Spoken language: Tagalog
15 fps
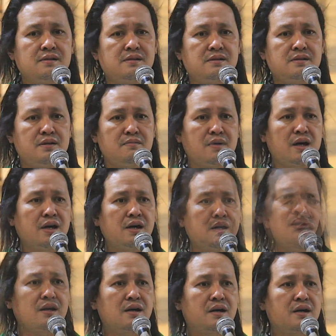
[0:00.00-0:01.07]
Di ba?
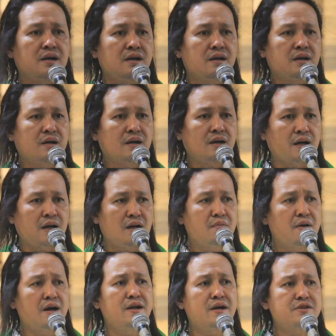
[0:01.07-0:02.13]

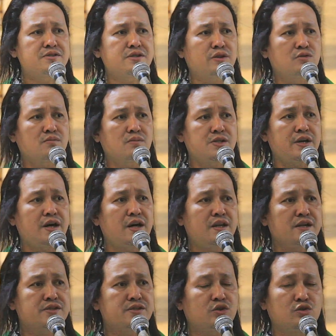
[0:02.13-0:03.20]
Kalabanan sa tung
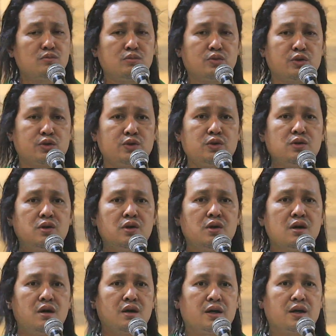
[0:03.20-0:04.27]
basihanan sa tung boto,
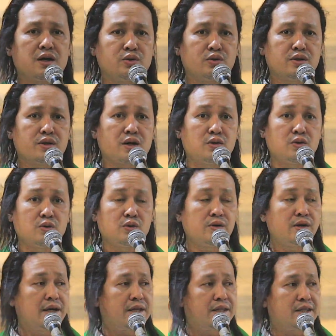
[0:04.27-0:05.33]
katung dako ug
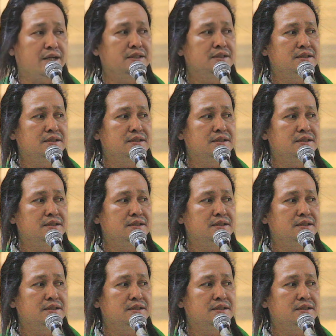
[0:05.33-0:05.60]
hatag.